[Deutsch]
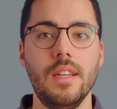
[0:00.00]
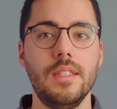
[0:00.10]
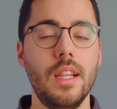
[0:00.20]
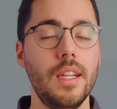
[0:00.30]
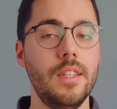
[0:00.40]

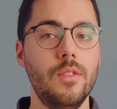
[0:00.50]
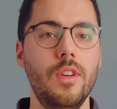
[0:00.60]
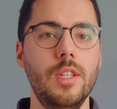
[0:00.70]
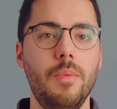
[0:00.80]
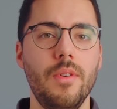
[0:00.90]
Das hat
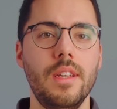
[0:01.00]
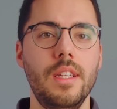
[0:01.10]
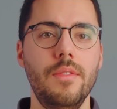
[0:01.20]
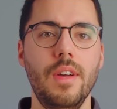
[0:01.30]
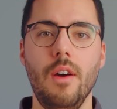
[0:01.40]
natürlich
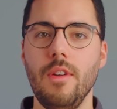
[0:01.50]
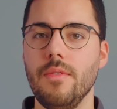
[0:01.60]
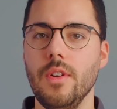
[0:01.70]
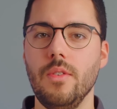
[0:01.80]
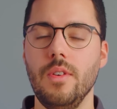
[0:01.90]
positive
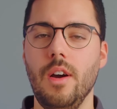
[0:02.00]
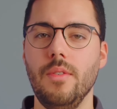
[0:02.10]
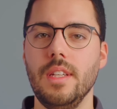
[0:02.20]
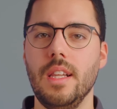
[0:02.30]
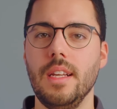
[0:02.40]
Auswirkungen auf
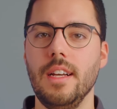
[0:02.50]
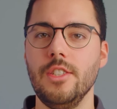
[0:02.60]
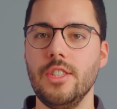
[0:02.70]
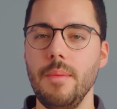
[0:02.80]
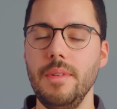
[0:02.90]
die
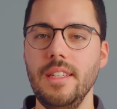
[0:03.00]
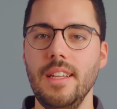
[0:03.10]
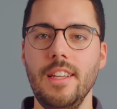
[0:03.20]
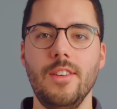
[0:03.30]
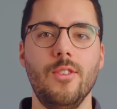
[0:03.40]

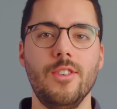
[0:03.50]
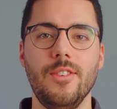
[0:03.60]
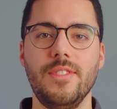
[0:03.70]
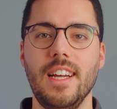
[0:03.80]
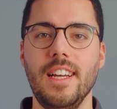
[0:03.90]
Signalstabilität und
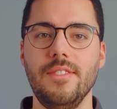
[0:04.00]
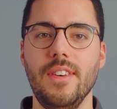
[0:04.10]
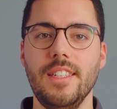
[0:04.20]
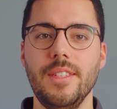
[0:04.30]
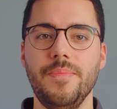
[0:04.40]
auf die Reichweite.